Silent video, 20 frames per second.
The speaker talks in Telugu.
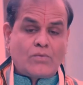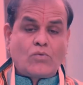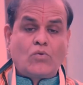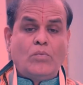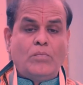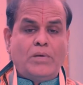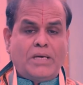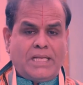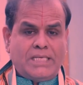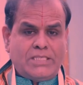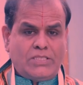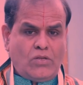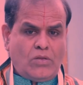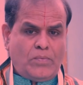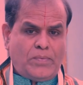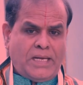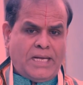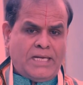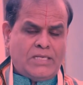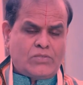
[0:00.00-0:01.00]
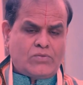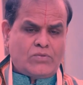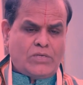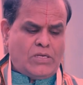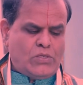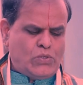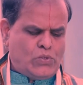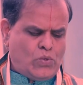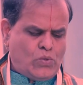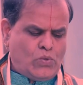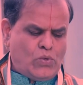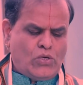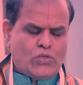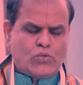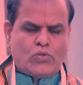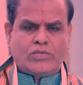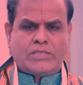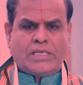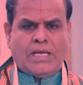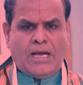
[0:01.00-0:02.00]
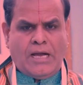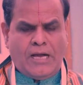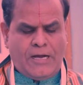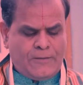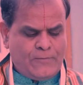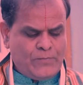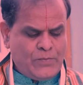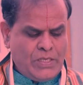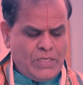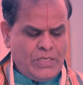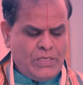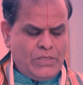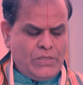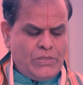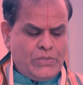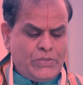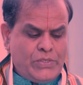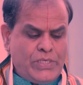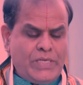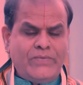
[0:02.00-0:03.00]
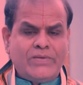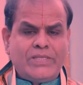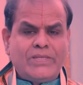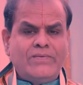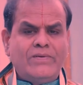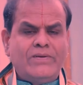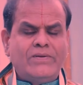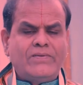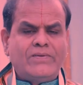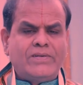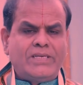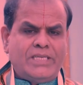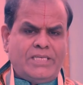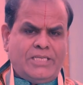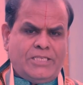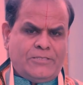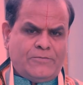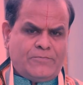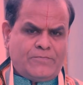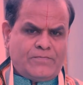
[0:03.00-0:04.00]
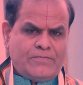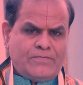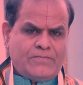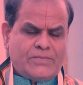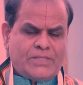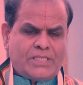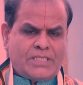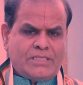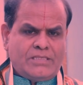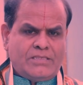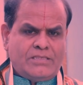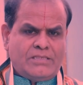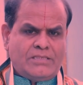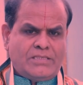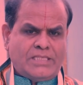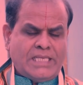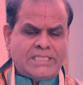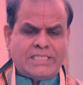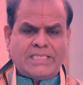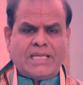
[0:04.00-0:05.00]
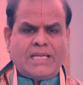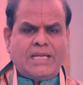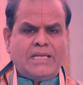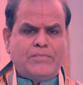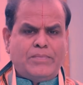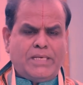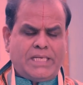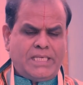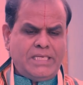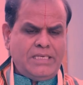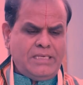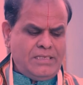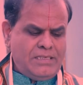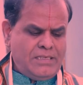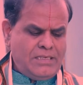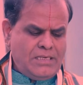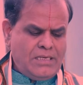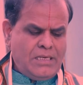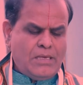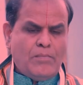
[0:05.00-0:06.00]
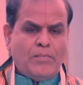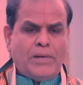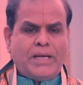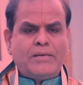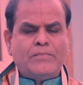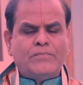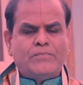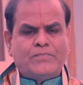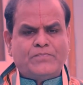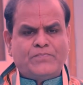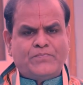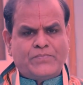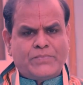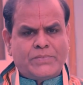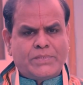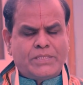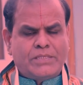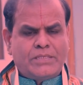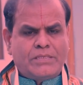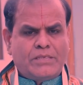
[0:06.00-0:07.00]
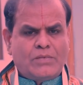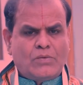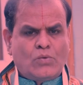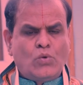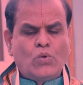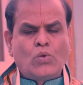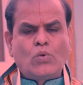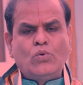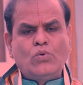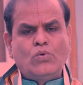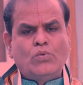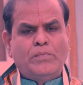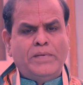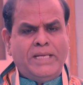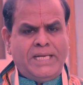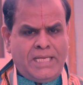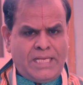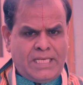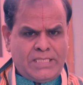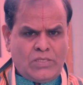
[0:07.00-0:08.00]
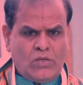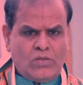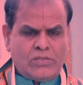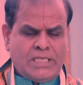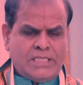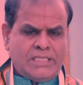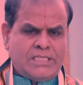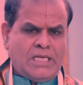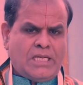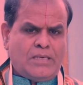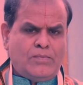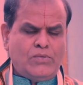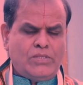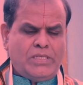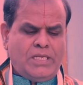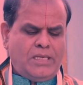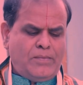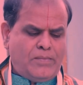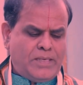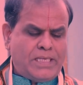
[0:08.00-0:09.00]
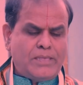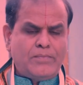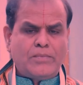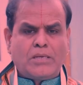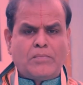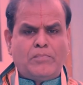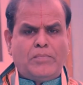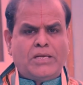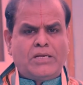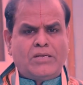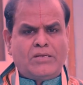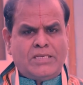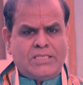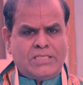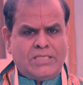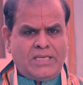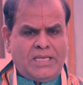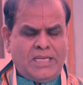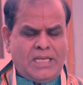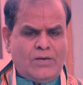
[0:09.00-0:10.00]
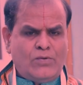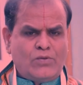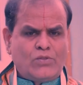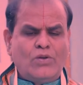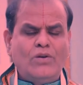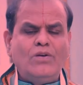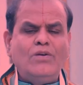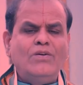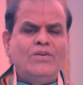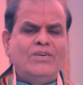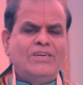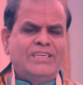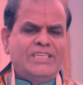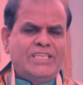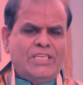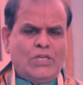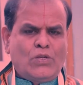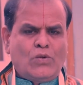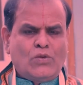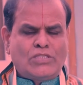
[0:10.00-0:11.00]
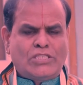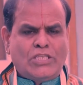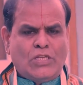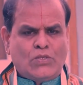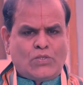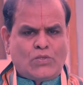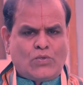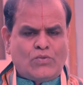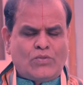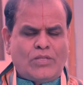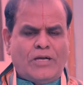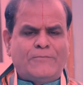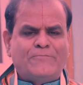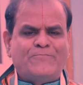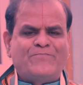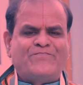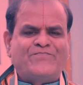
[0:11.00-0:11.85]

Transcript: కుంభరాశిలో ప్రయాణిస్తున్నాడు శుక్రుడితో సహా ఈ విధమైనటువంటి సంచారాన్ని బట్టి మనం గురువు మీనరాశిలో సంచారము దీన్ని బట్టి మనం పన్నెండు రాశులకు ఎలా ఉందో ఈరోజు తెలుసుకుందాం